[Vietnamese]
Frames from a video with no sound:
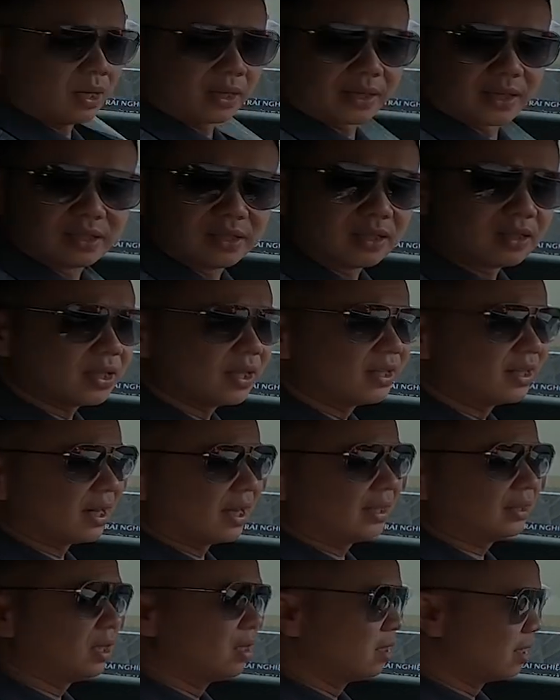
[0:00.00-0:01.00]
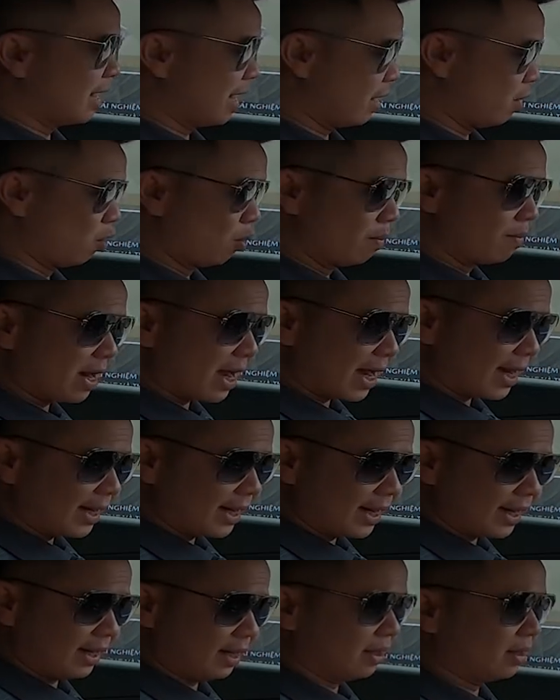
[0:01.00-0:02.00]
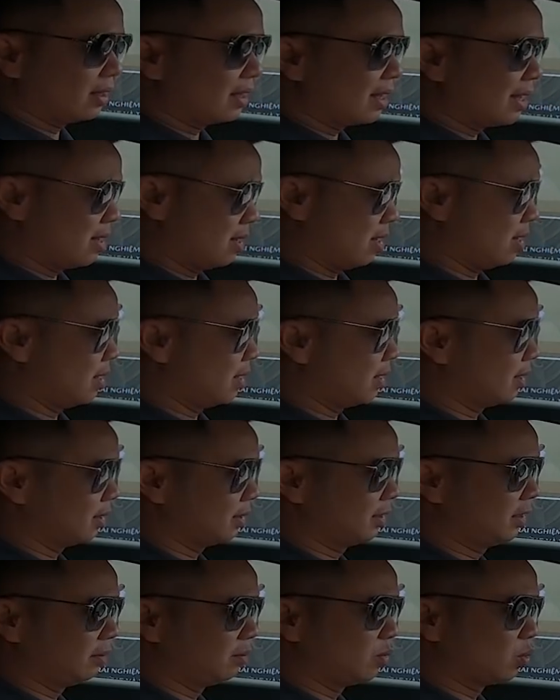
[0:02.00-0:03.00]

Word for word: Cái chương trình lái thử ngày hôm nay ấy là chỉ